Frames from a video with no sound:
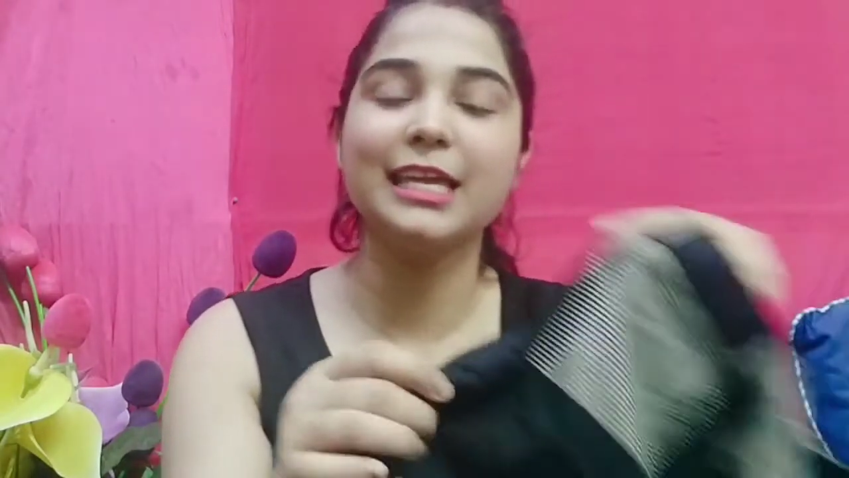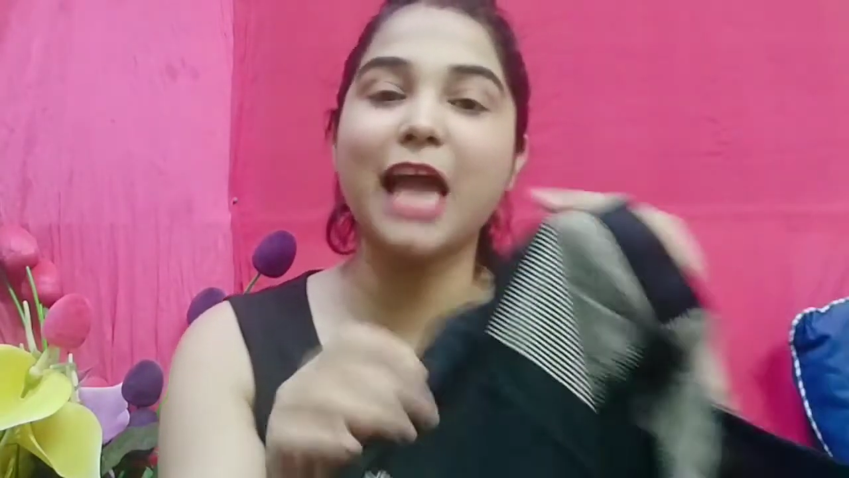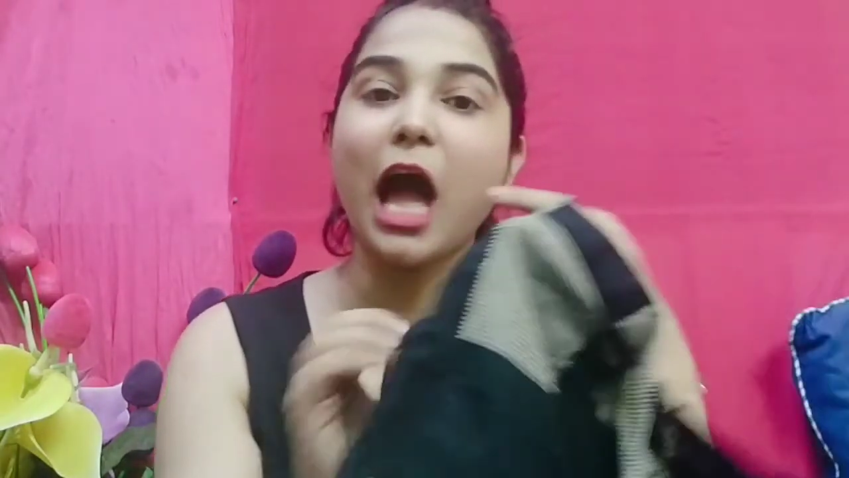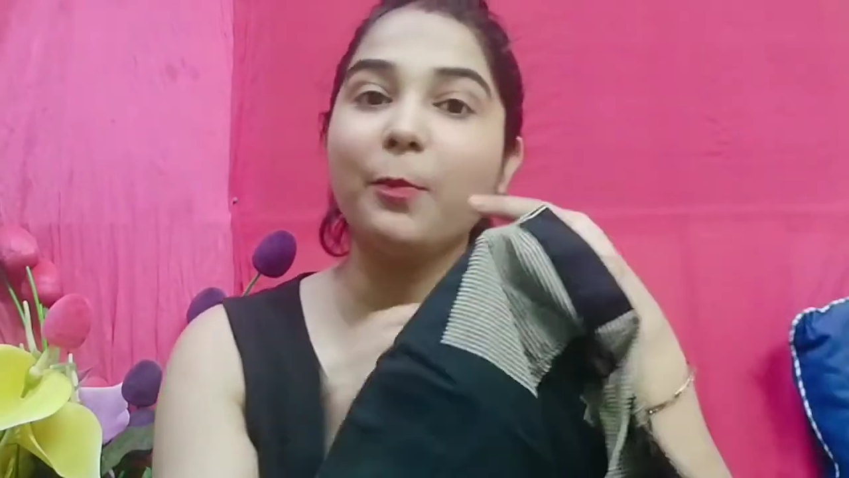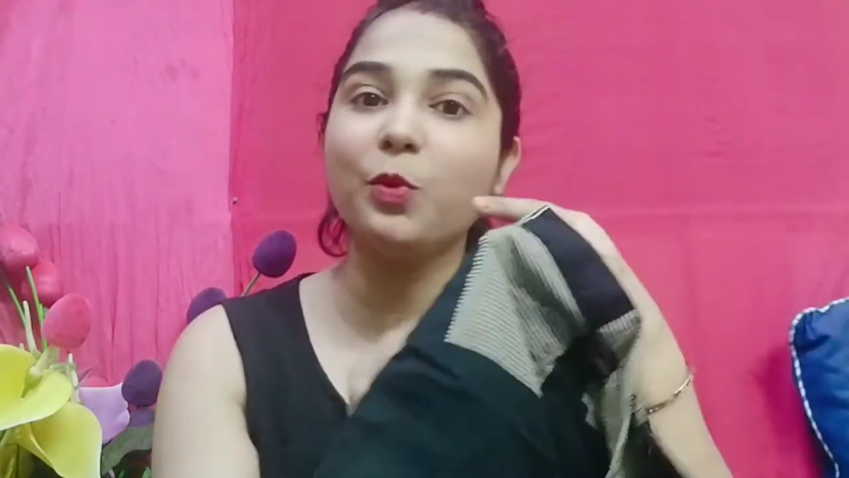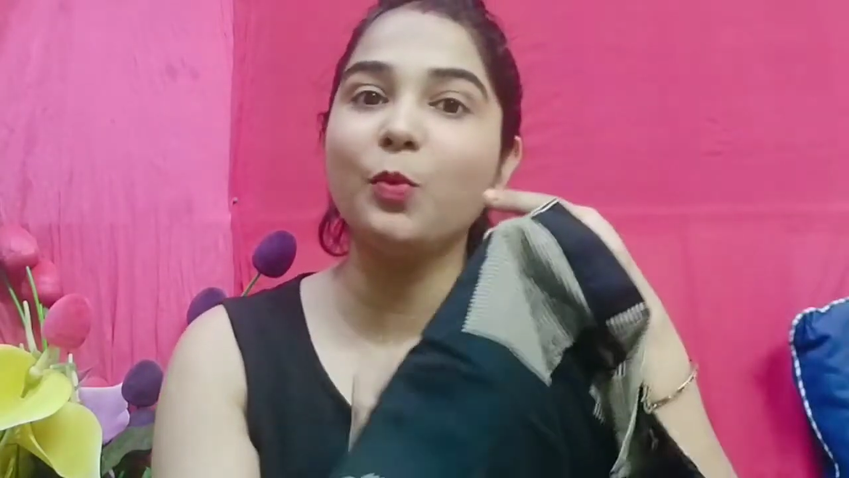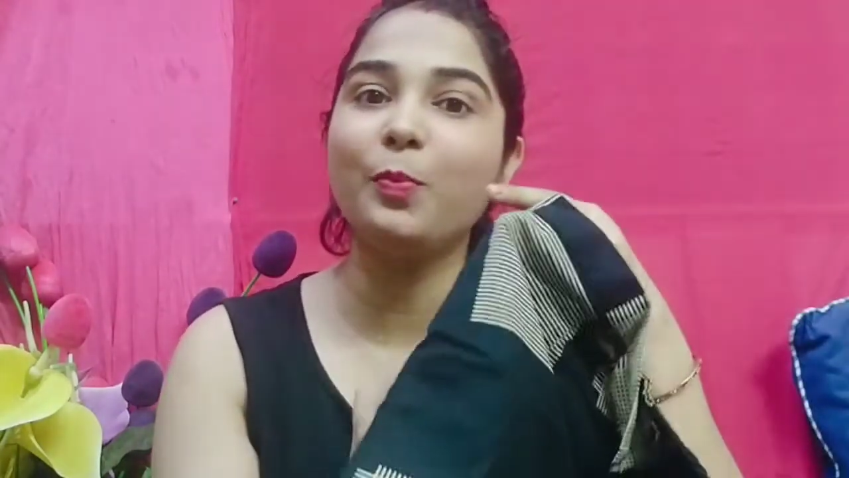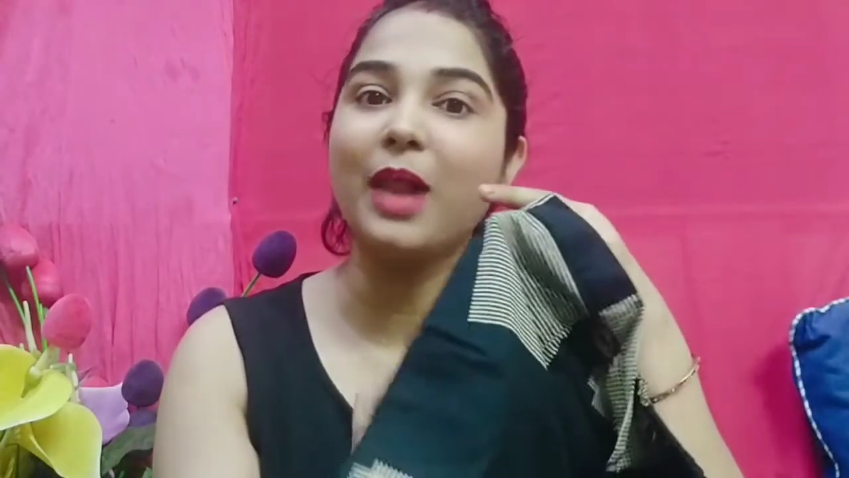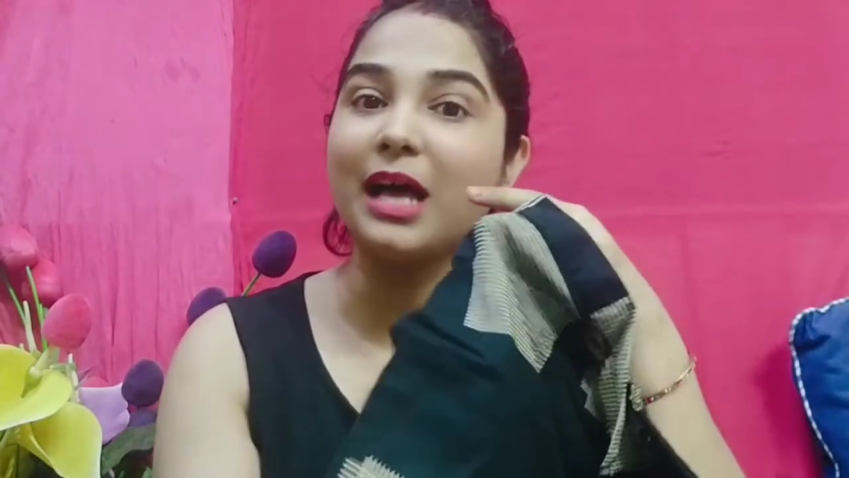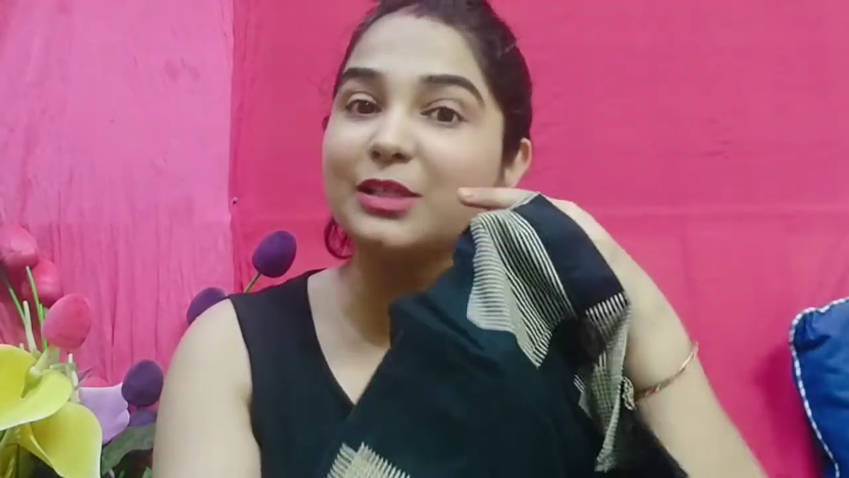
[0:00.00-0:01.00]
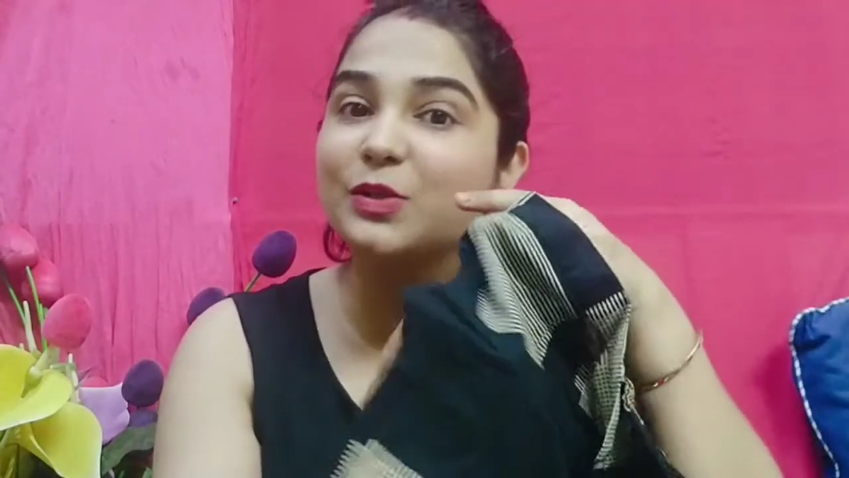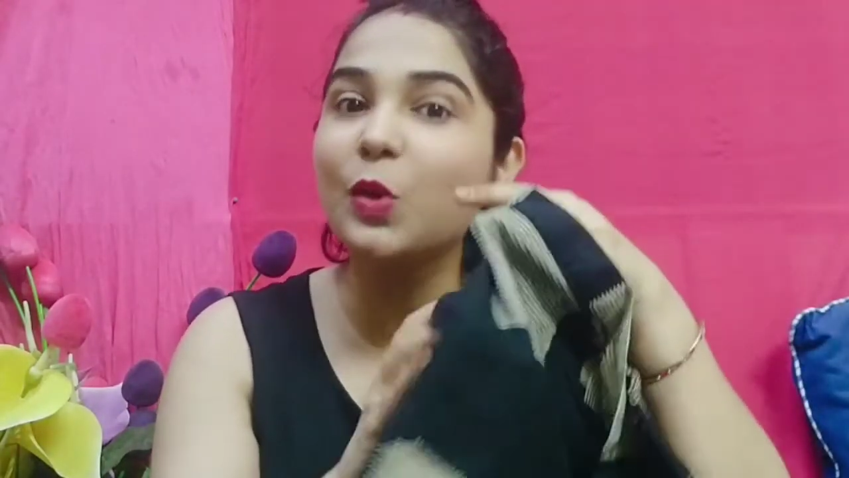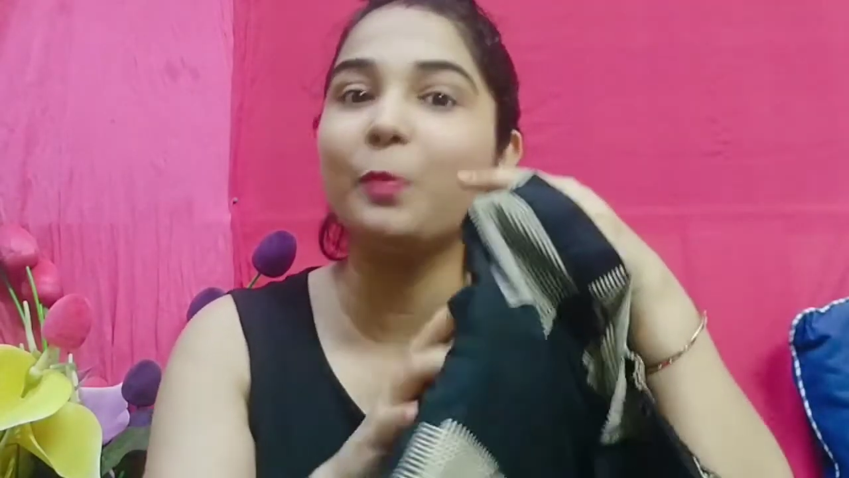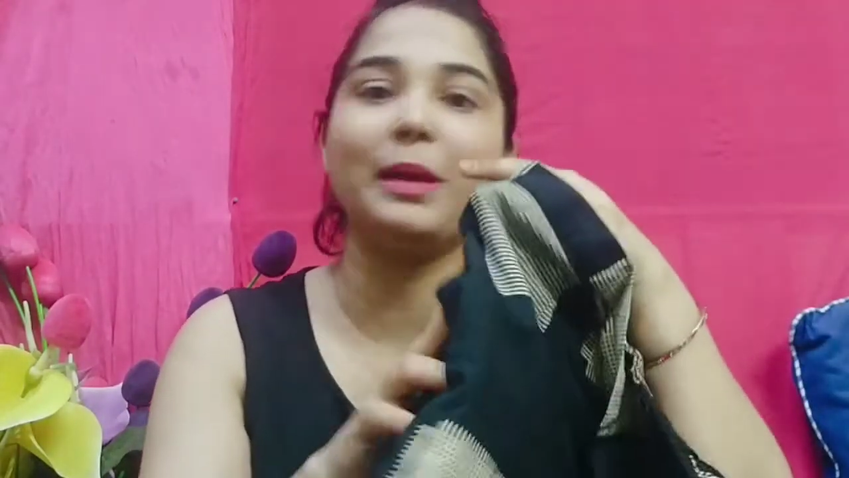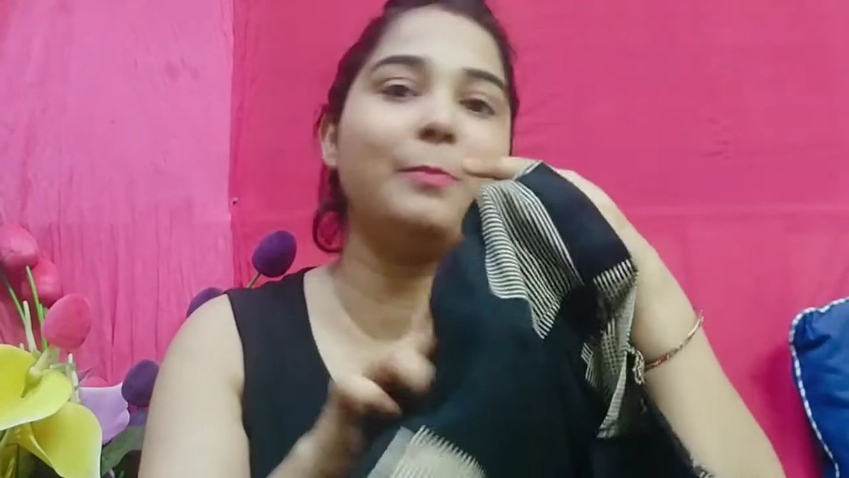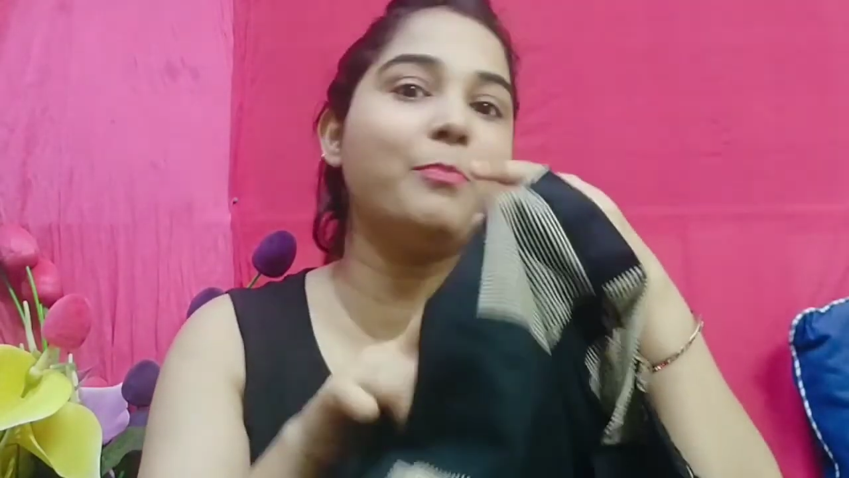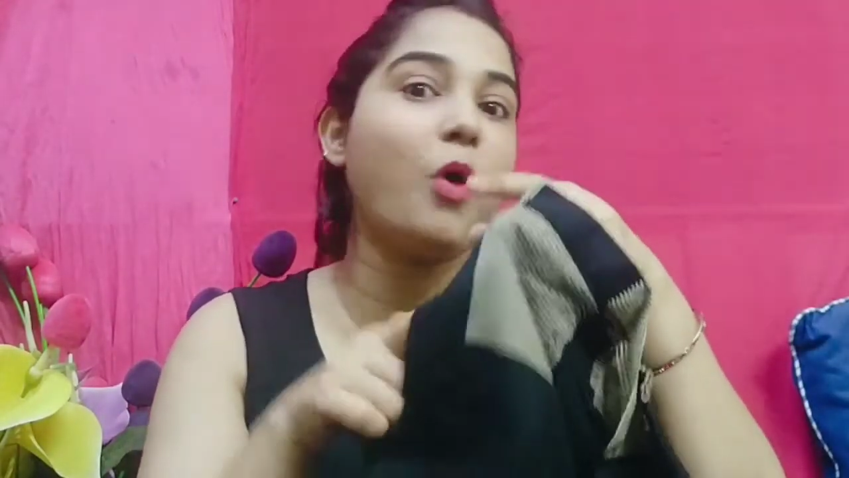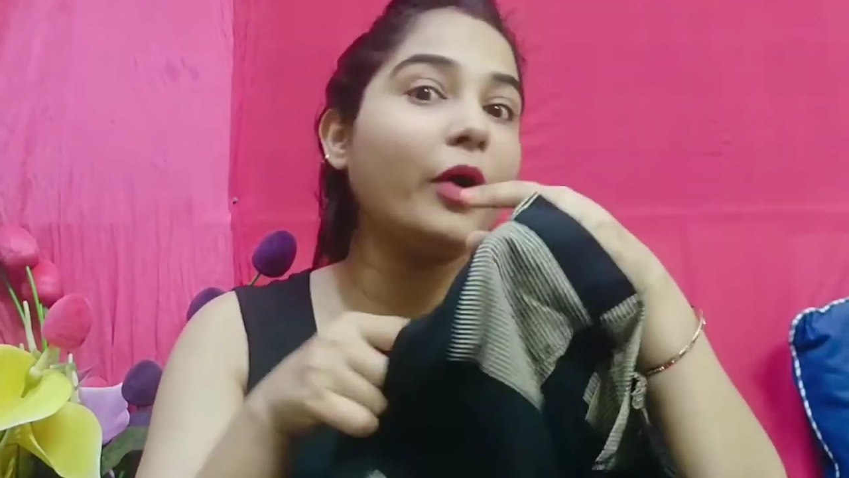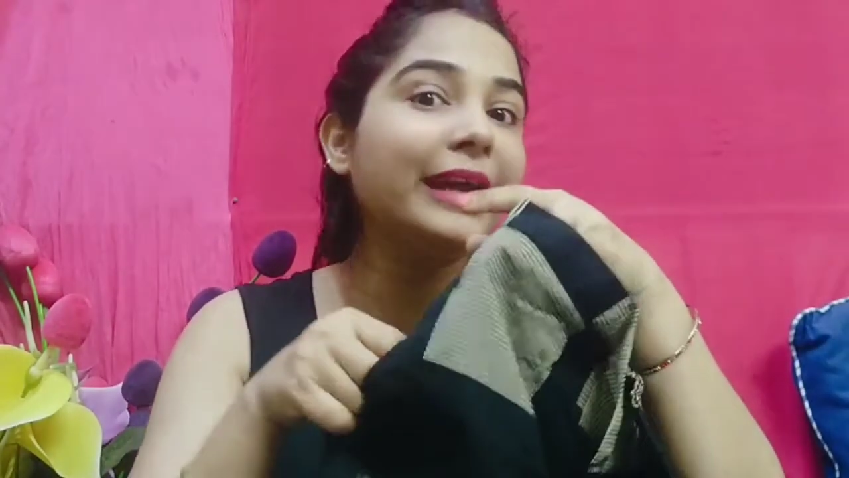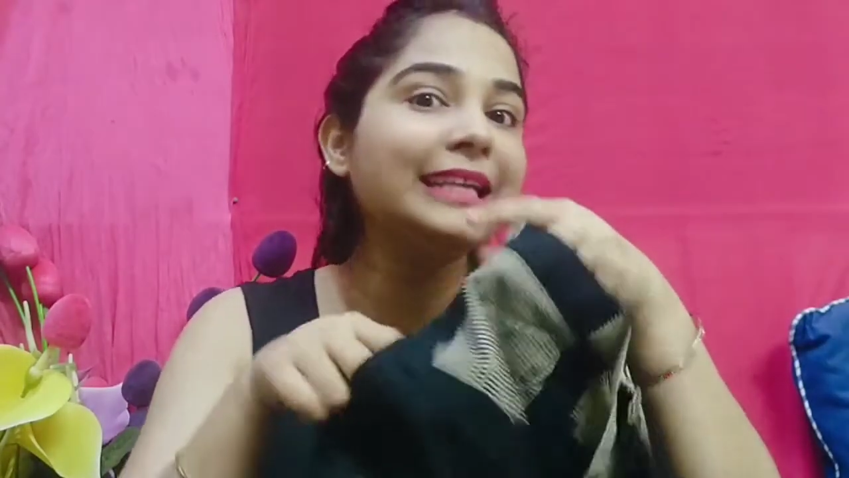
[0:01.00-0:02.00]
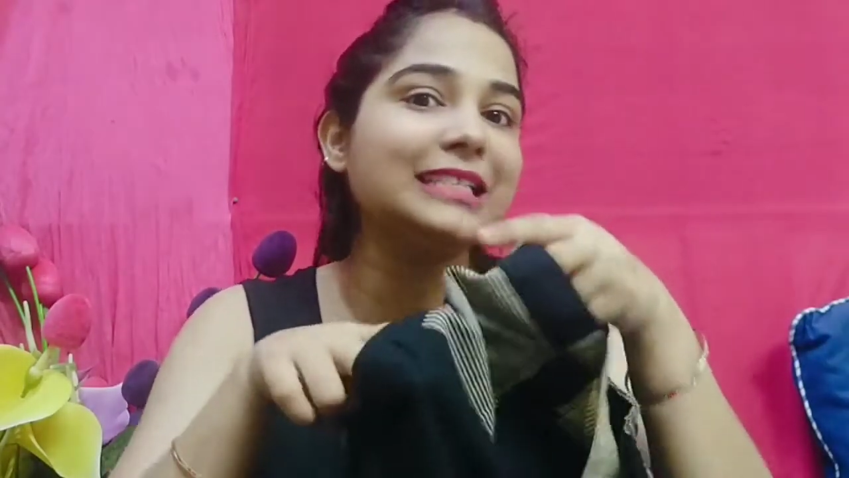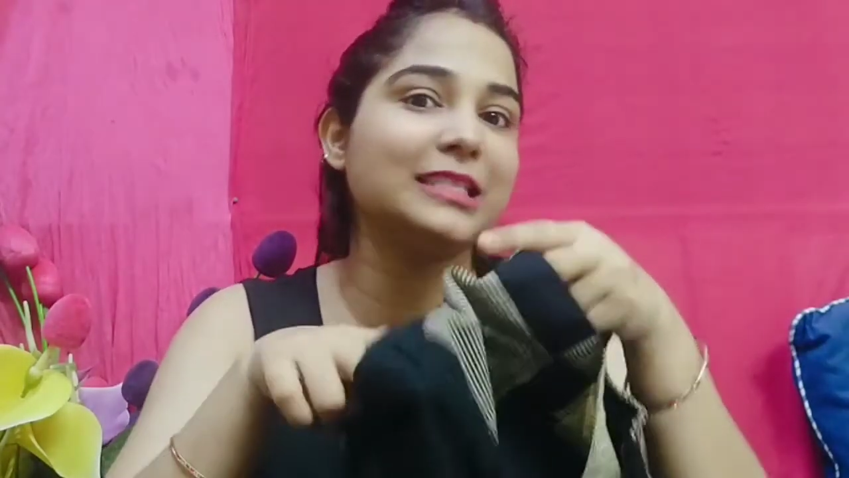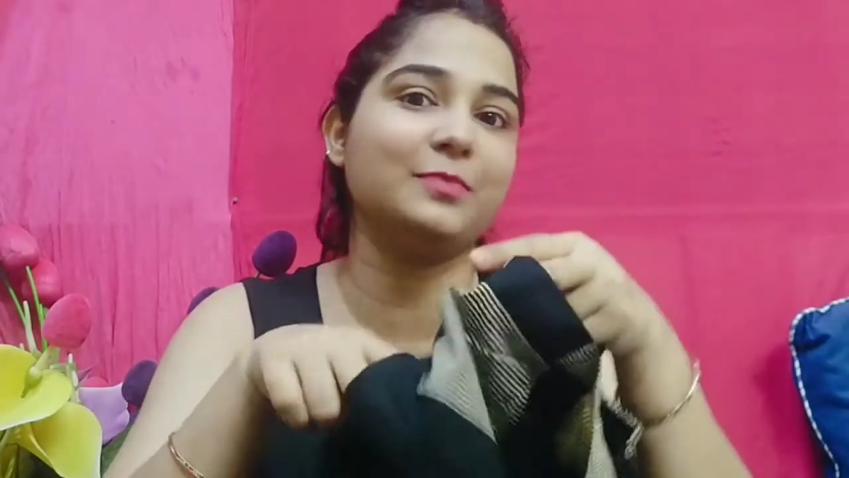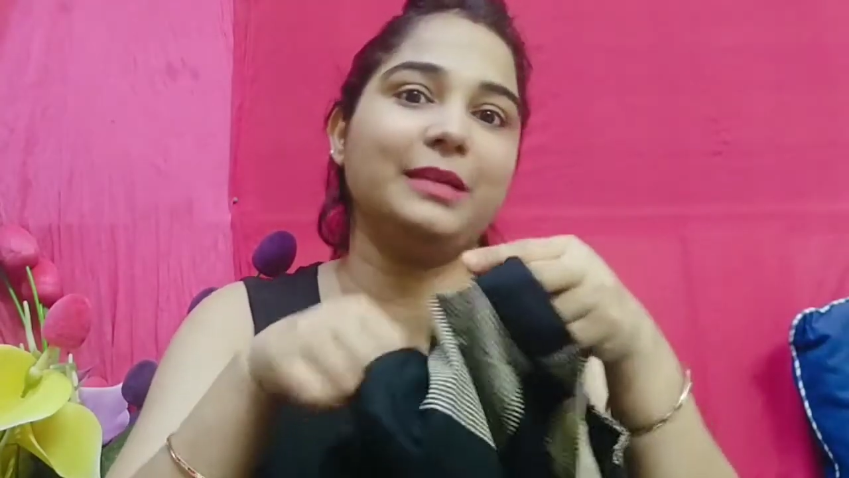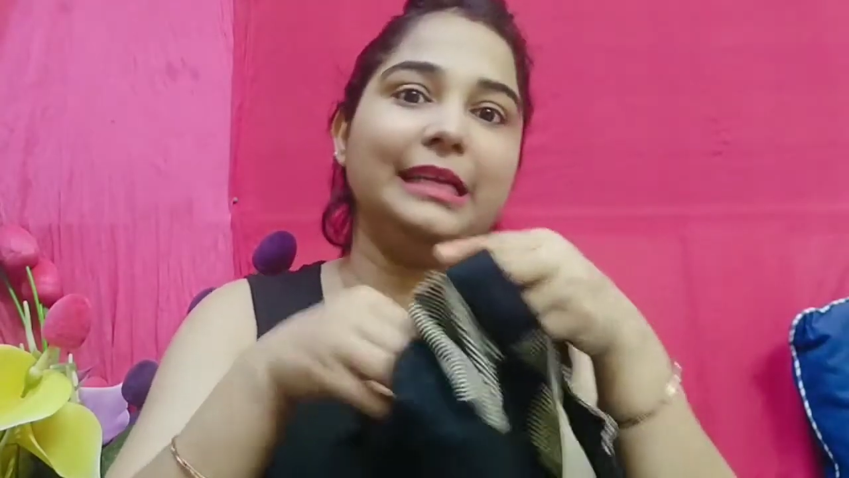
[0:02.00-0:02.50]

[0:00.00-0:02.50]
कि आपको प्लाजो में पॉकेट